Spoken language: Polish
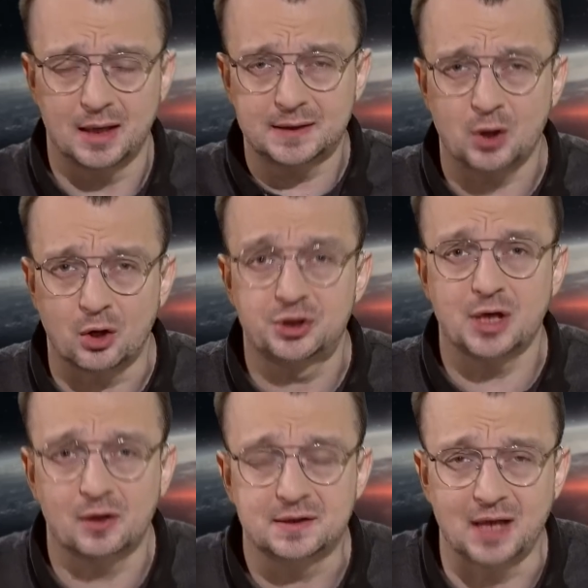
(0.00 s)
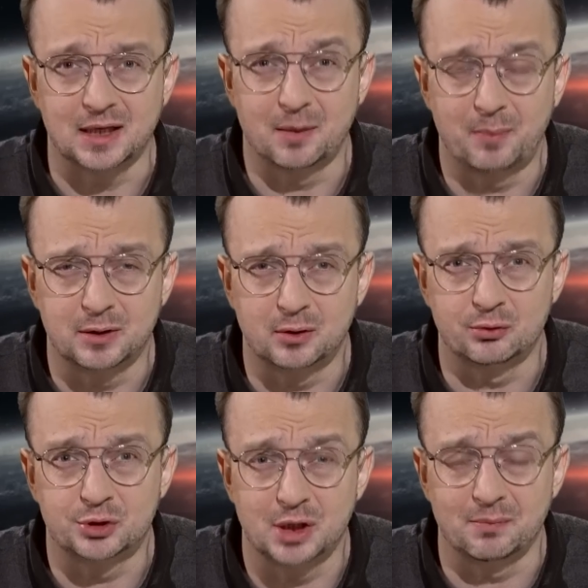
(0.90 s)
I co, gdzie Rosjanie
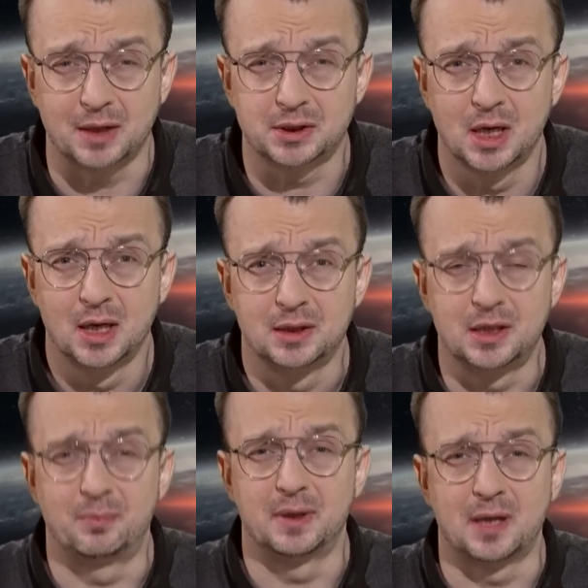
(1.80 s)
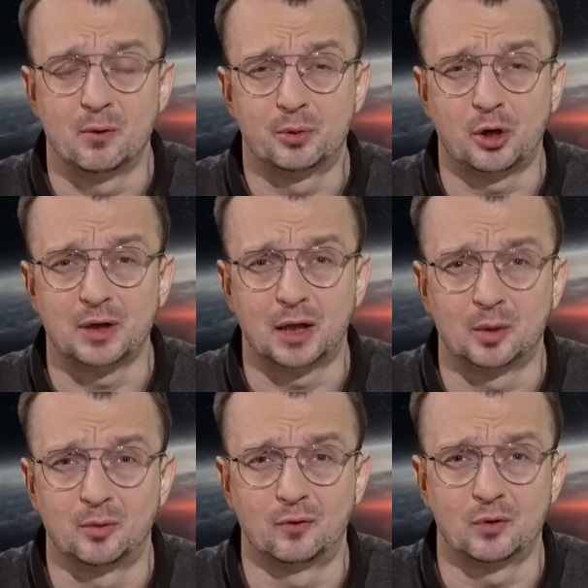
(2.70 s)
będą trzymać niby tę broń
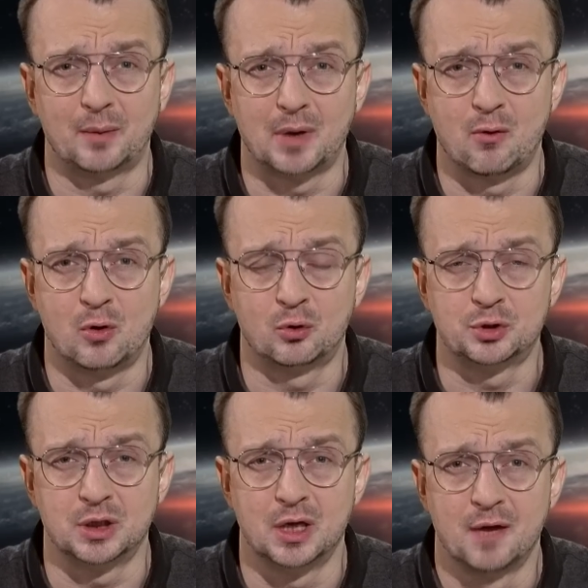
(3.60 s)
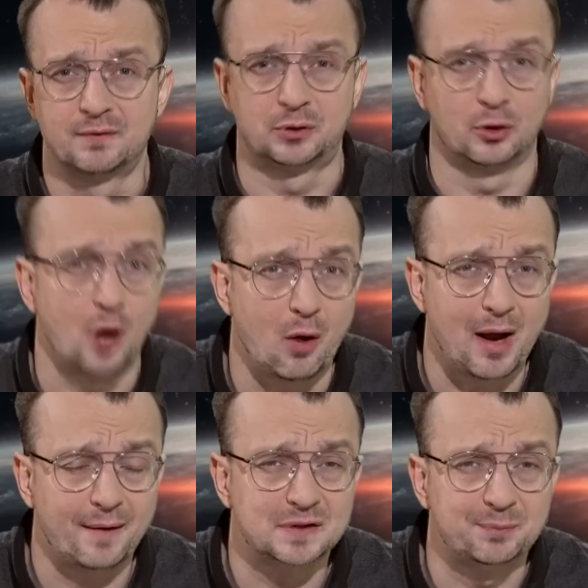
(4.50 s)
atomową na Białorusi? W
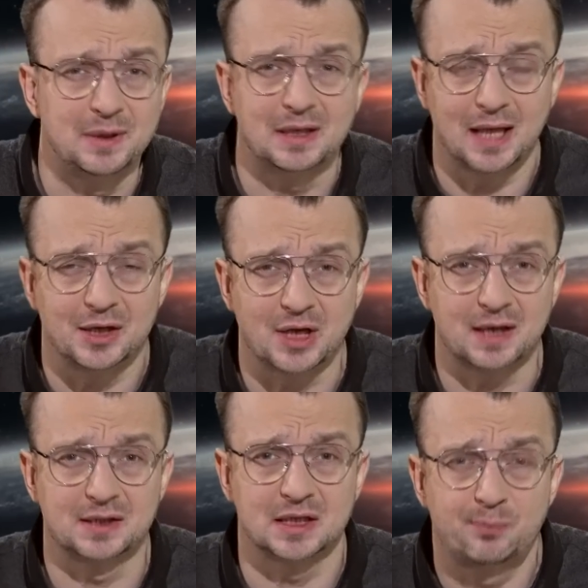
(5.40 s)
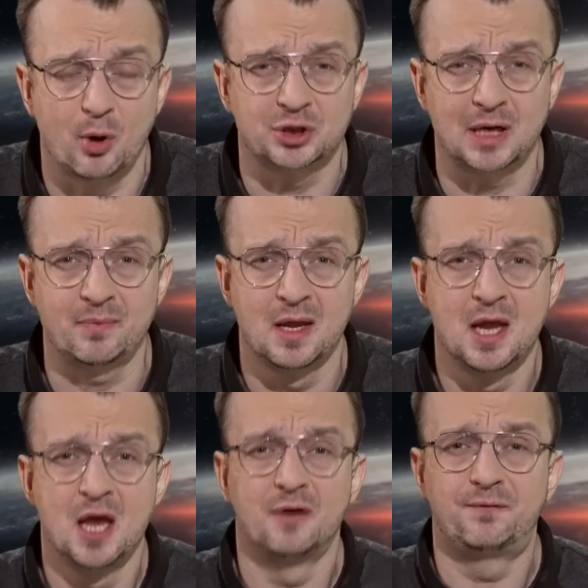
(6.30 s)
stodołach, w spichlerzach ze zbożem?
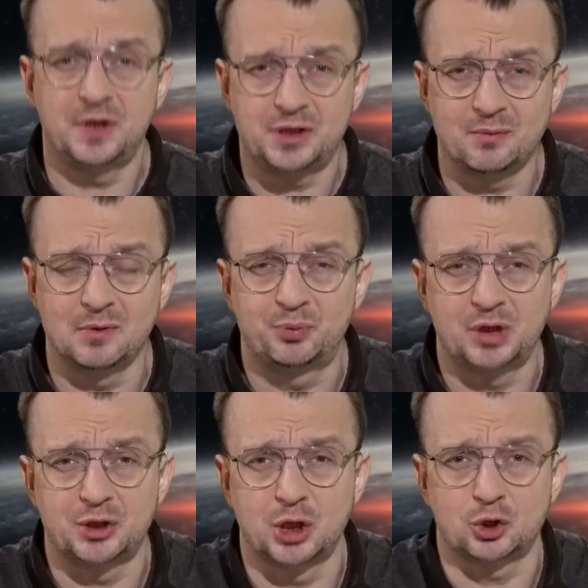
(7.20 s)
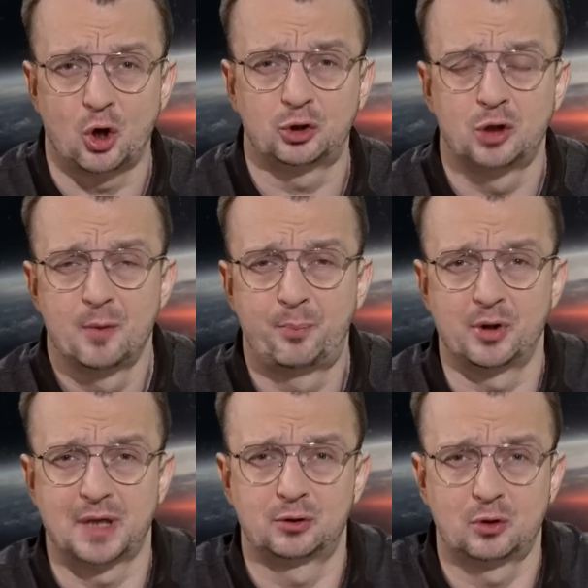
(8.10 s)
Widzimy przecież od
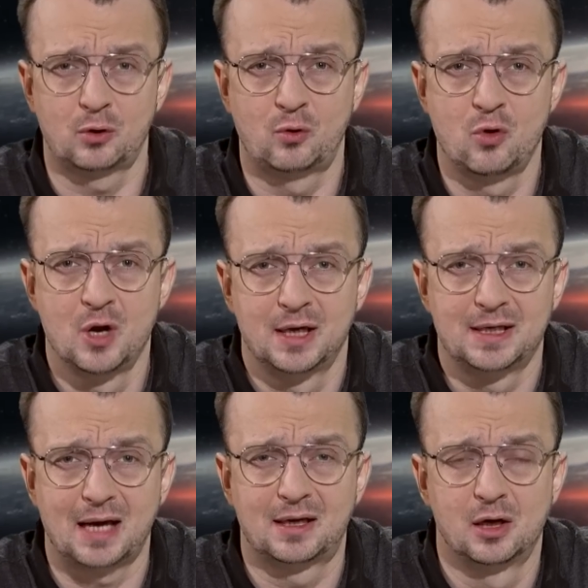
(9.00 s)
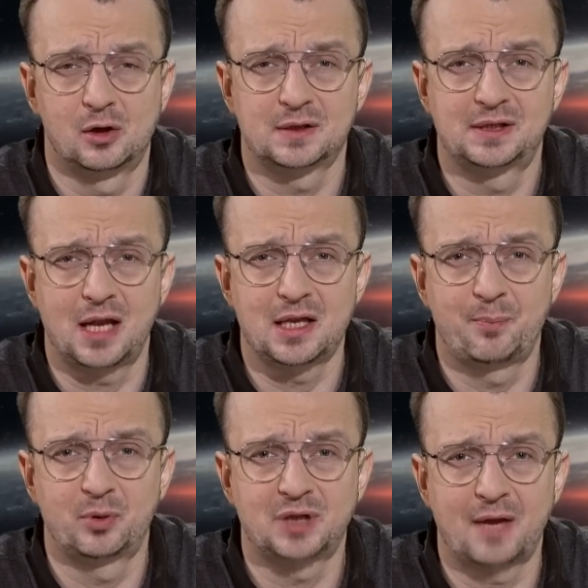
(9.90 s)
ponad roku, jak Rosjanie
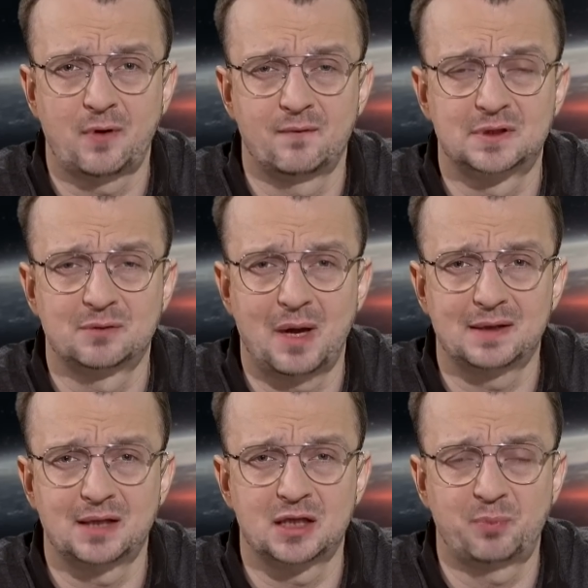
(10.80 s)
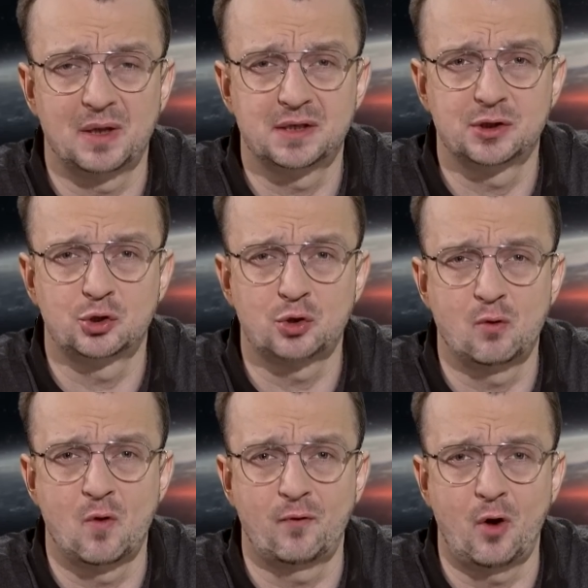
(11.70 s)
potrafią wzmacniać pancerze
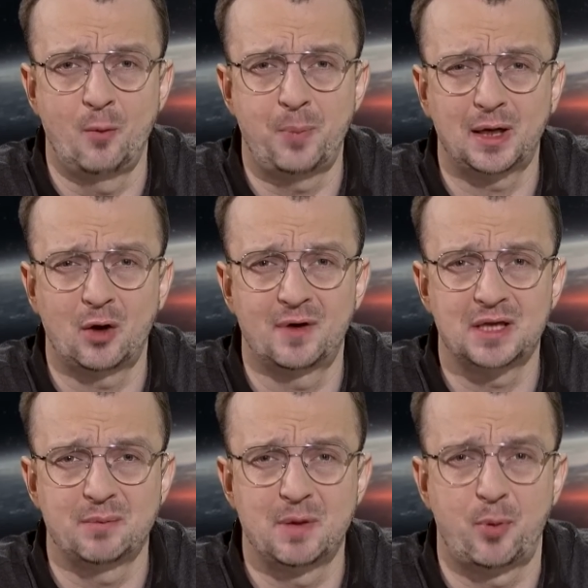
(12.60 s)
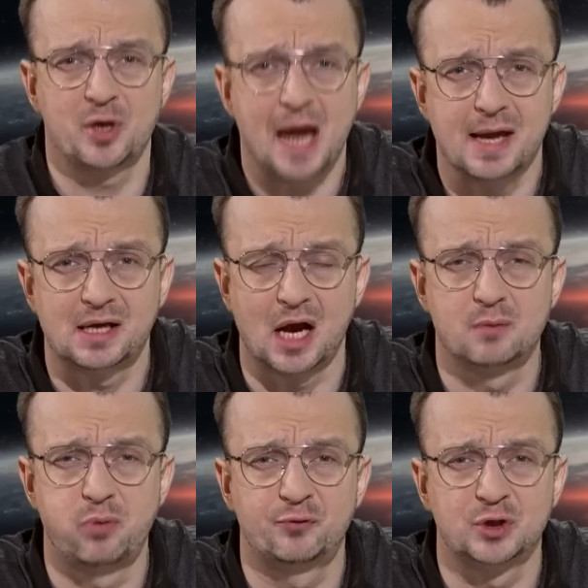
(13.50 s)
czołgów opakowaniami po
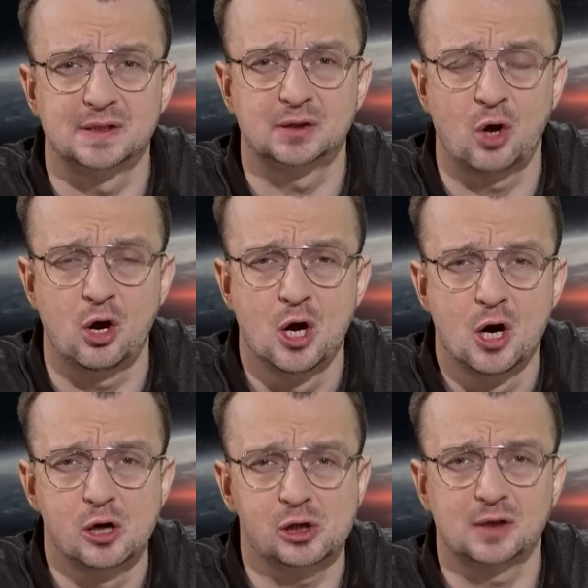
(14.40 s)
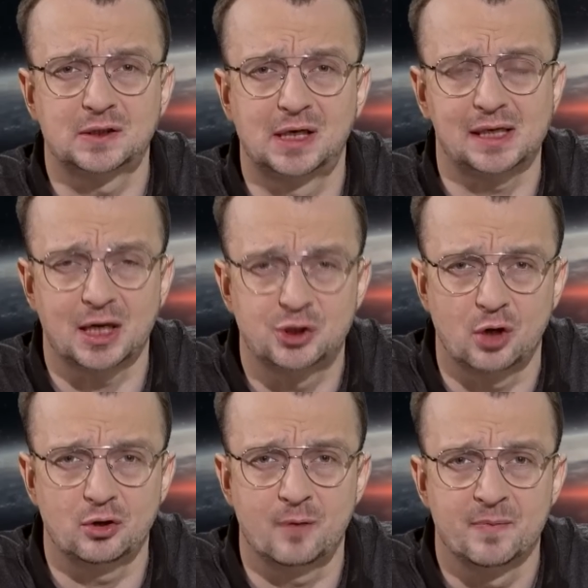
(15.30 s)
jajkach, bo wszystko
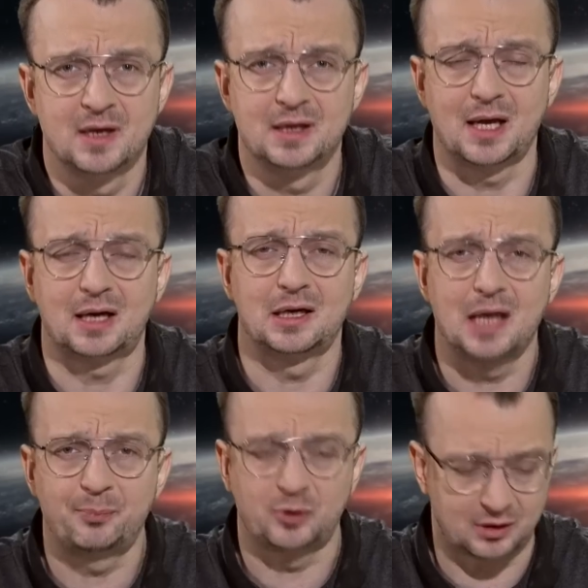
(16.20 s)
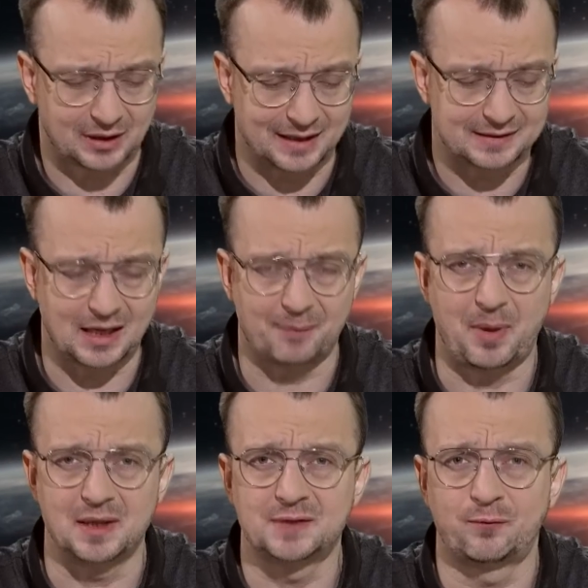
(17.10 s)
rozkradziono i ta kleptokracja,
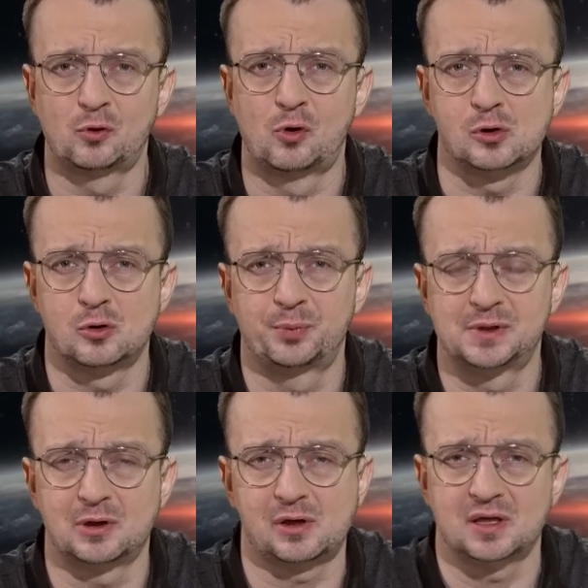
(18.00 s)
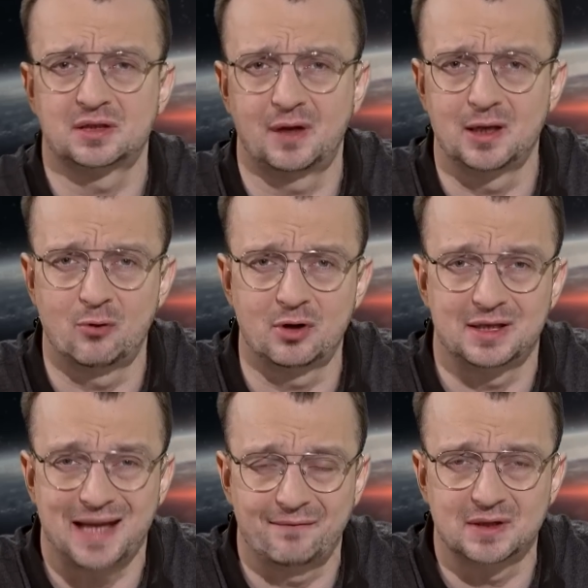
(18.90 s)
państwo korupcji rozwaliło
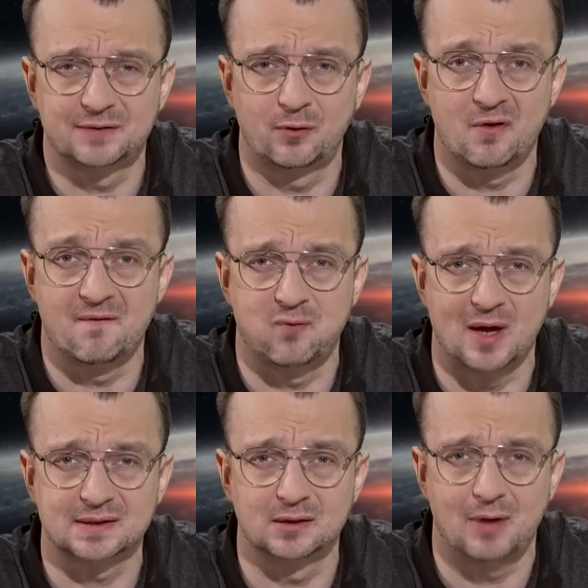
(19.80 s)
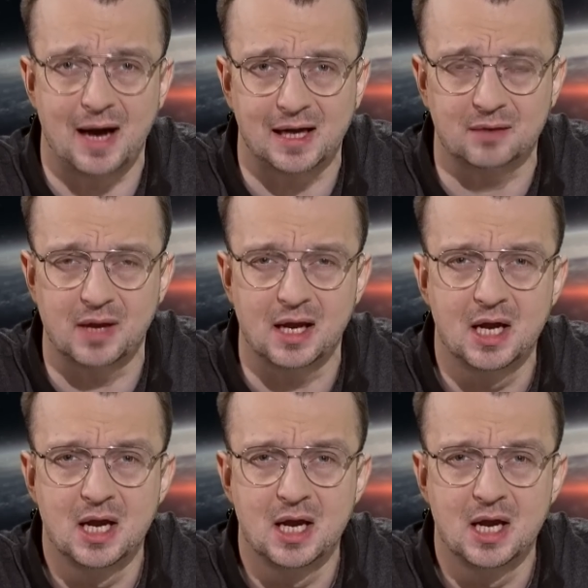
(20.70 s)
nawet swoją własną armię.